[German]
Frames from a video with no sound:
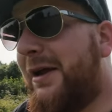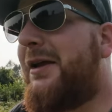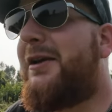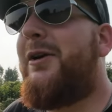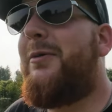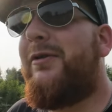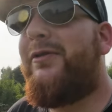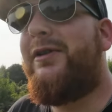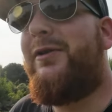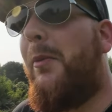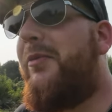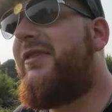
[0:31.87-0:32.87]
ich komme auf die
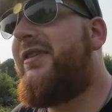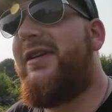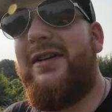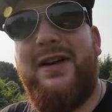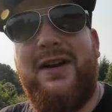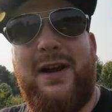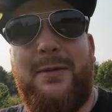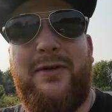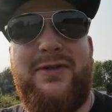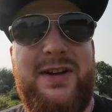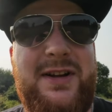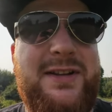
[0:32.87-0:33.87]
dümmsten Ideen. Aber
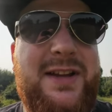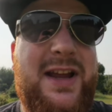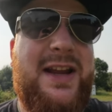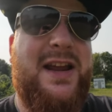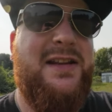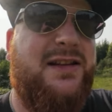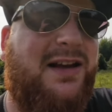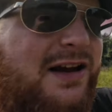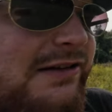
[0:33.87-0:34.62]
vielleicht erkennt der